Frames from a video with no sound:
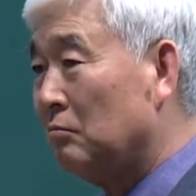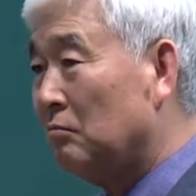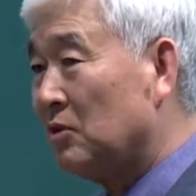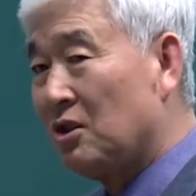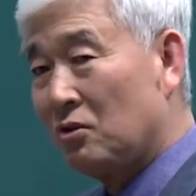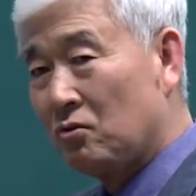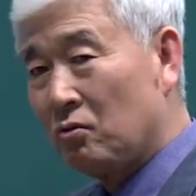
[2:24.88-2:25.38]

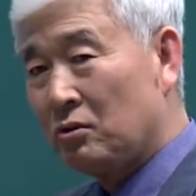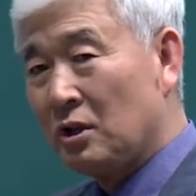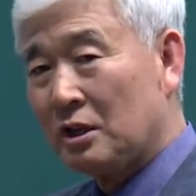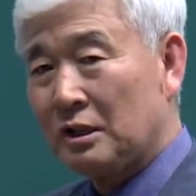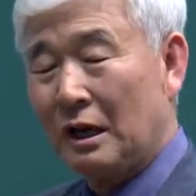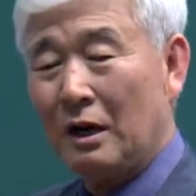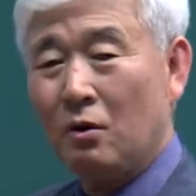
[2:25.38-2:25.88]
전술적
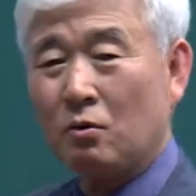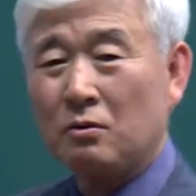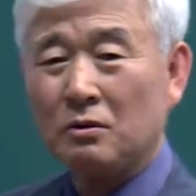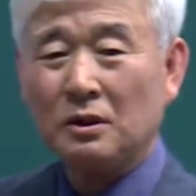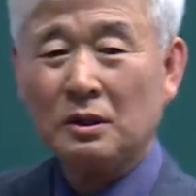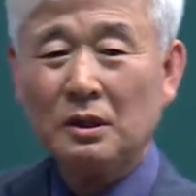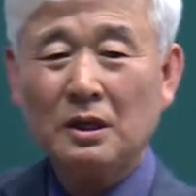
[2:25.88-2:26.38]

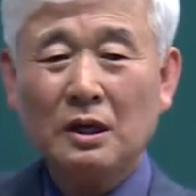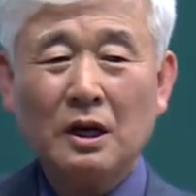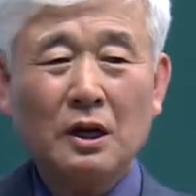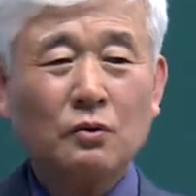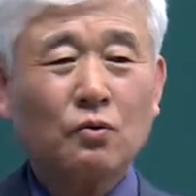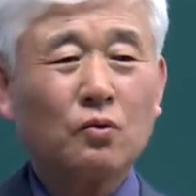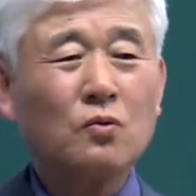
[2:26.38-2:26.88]
사고는
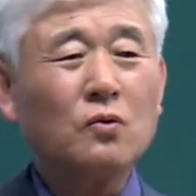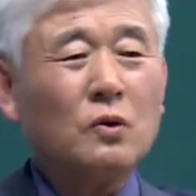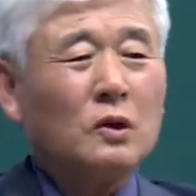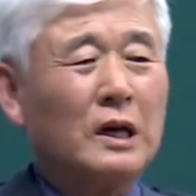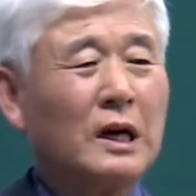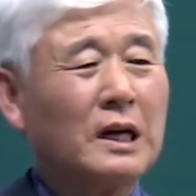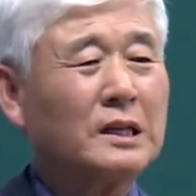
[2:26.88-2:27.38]

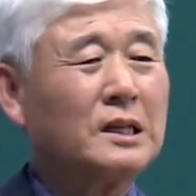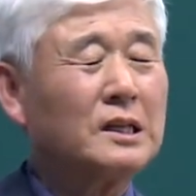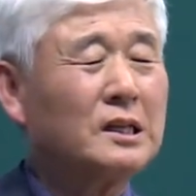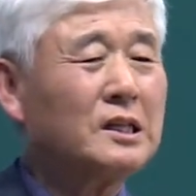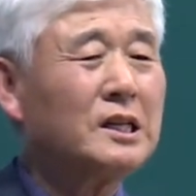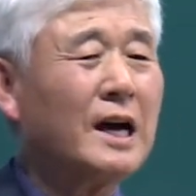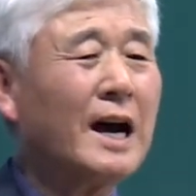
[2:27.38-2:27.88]

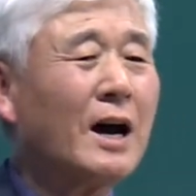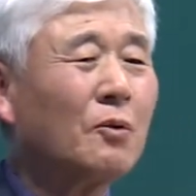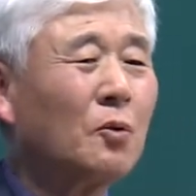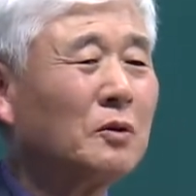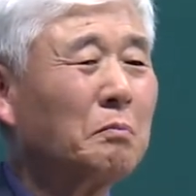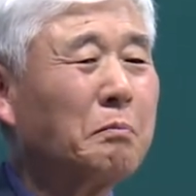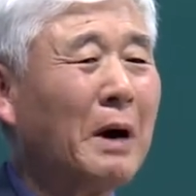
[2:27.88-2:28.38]
누군가가
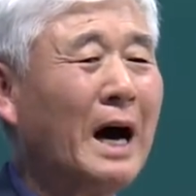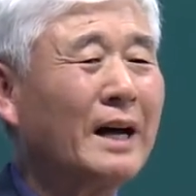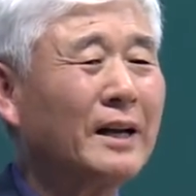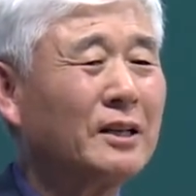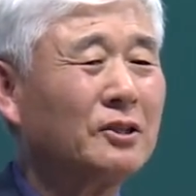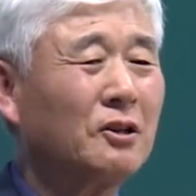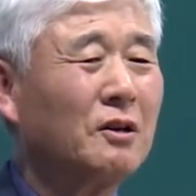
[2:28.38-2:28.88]
짜놓은
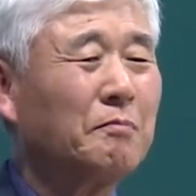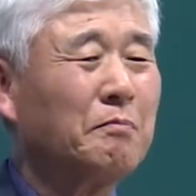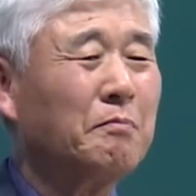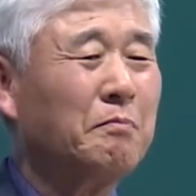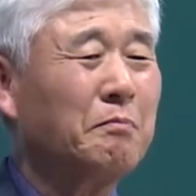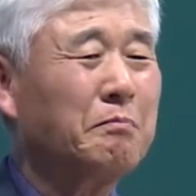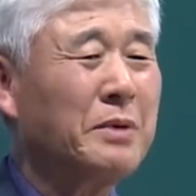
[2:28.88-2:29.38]
판에서
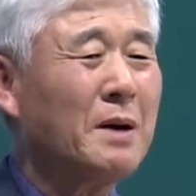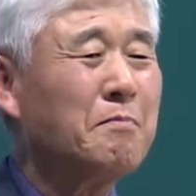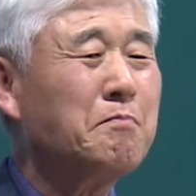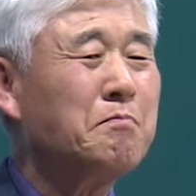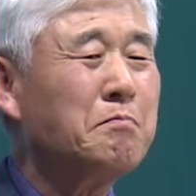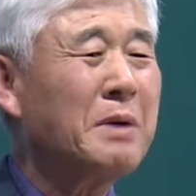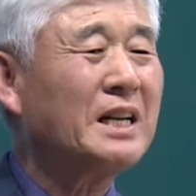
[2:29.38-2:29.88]
뼈
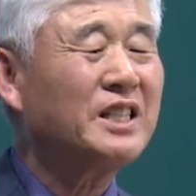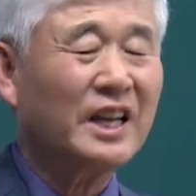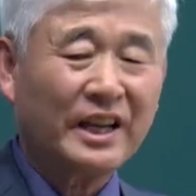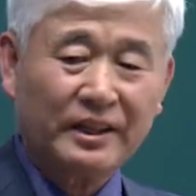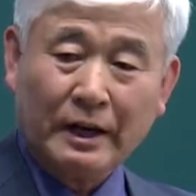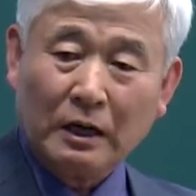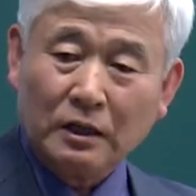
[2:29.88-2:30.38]
빠지게
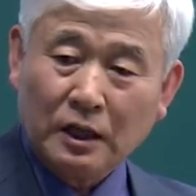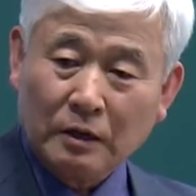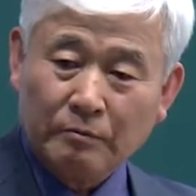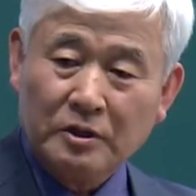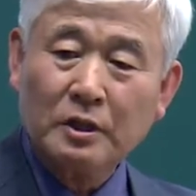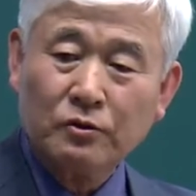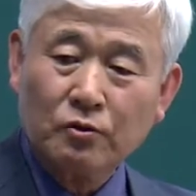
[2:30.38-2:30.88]
일하는 게
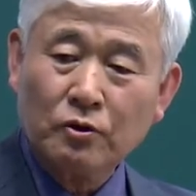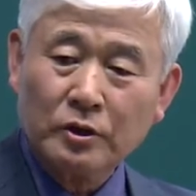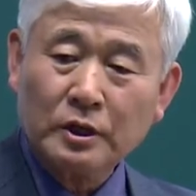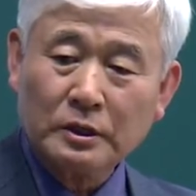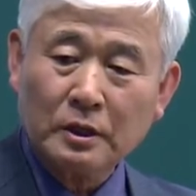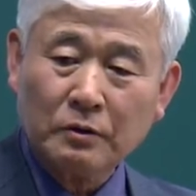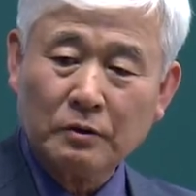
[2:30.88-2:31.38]
전술적
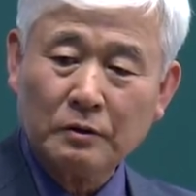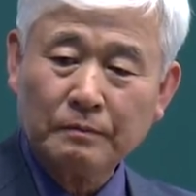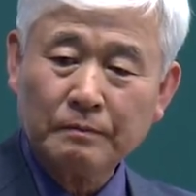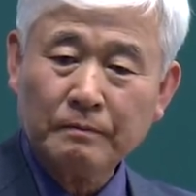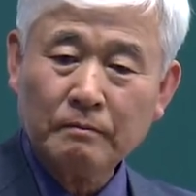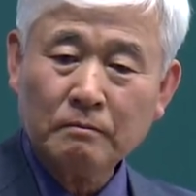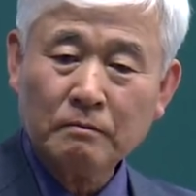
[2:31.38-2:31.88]
사고예요.
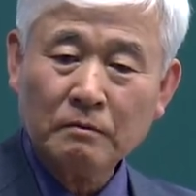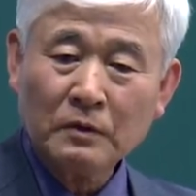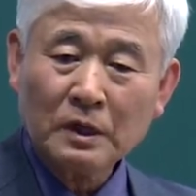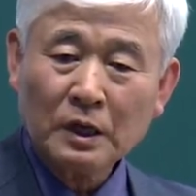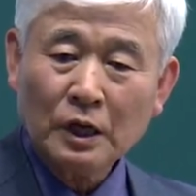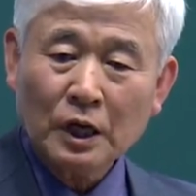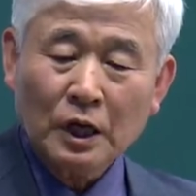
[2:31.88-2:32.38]

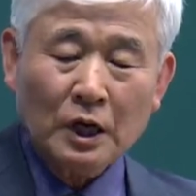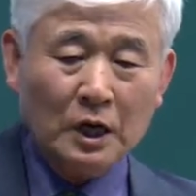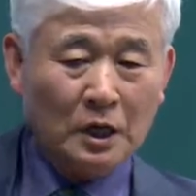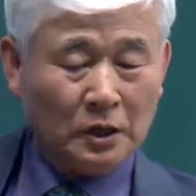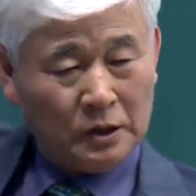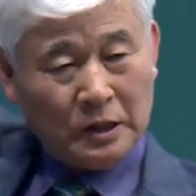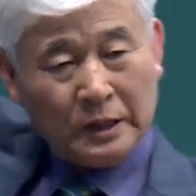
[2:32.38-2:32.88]

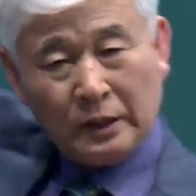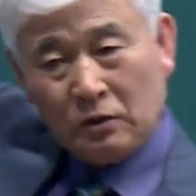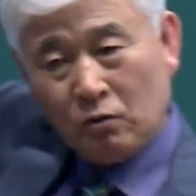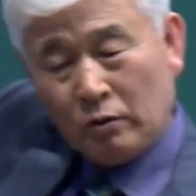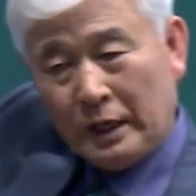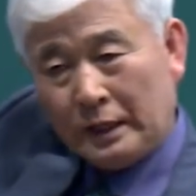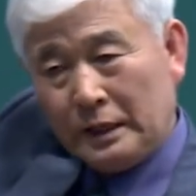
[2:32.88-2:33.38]
지금까지
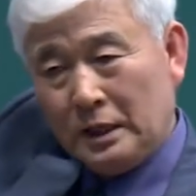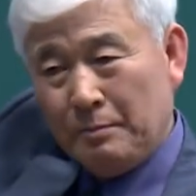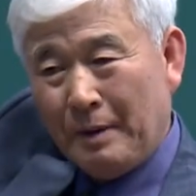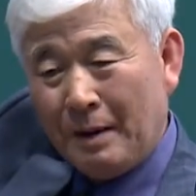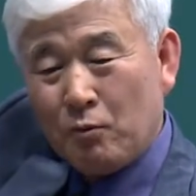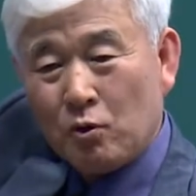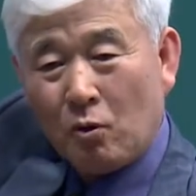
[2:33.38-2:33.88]
우리가
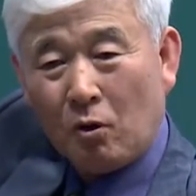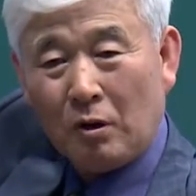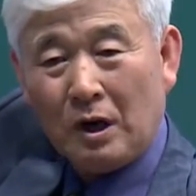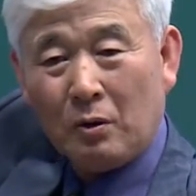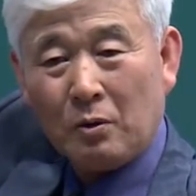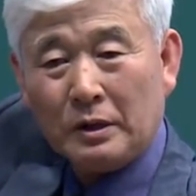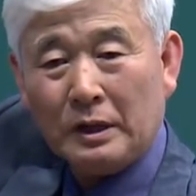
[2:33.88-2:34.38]
2만 불
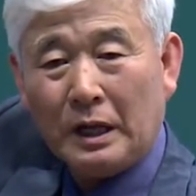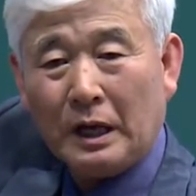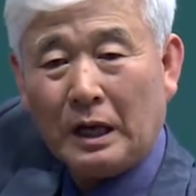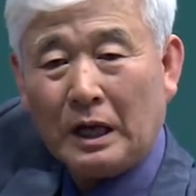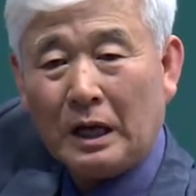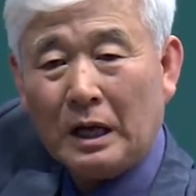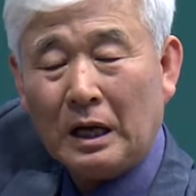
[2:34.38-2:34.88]

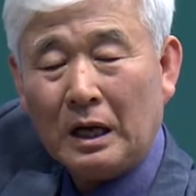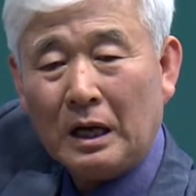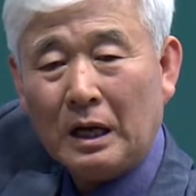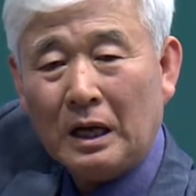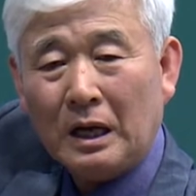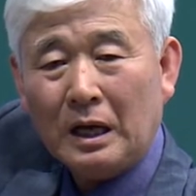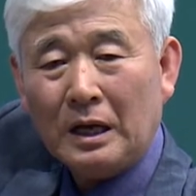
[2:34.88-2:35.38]
올라오는데
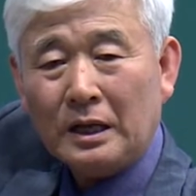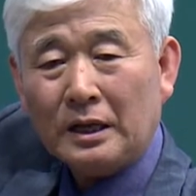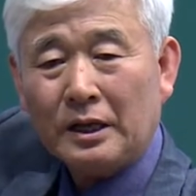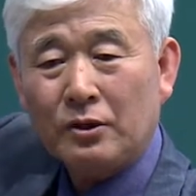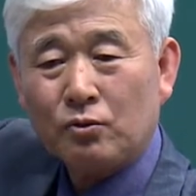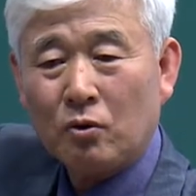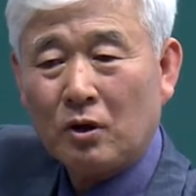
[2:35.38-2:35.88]

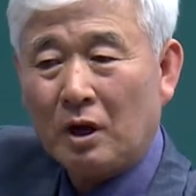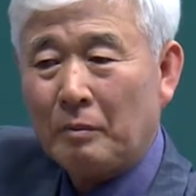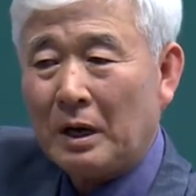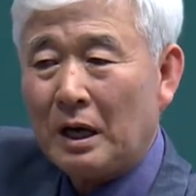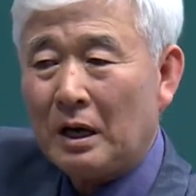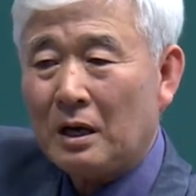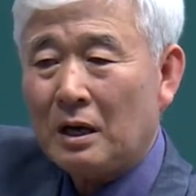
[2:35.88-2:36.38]
기술
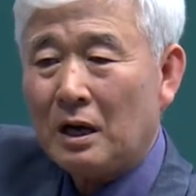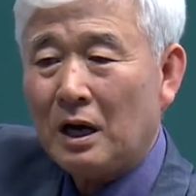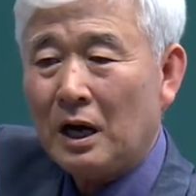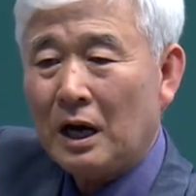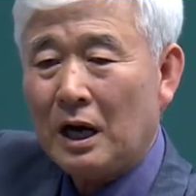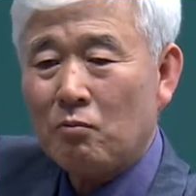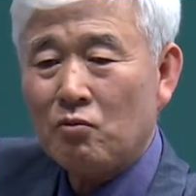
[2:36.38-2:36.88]
개발,
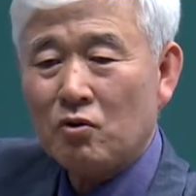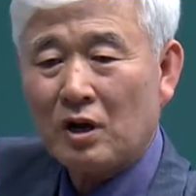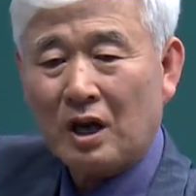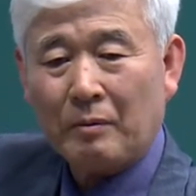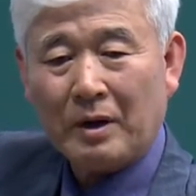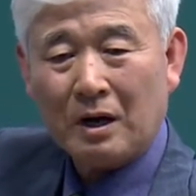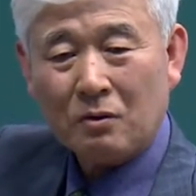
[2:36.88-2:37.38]
학문
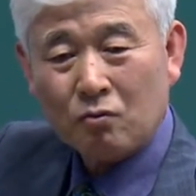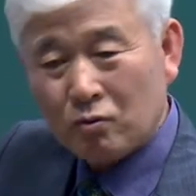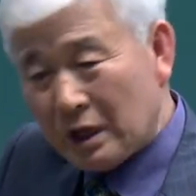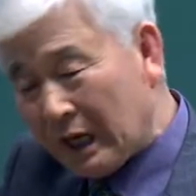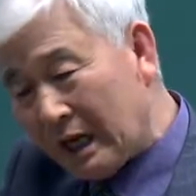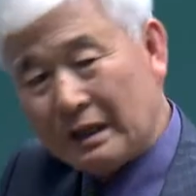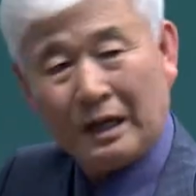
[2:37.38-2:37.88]
개발
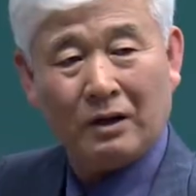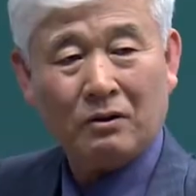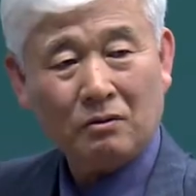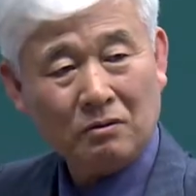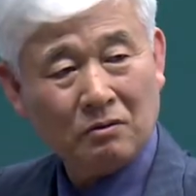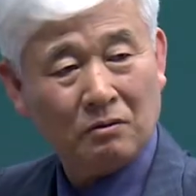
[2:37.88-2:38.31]
우리가 했나요?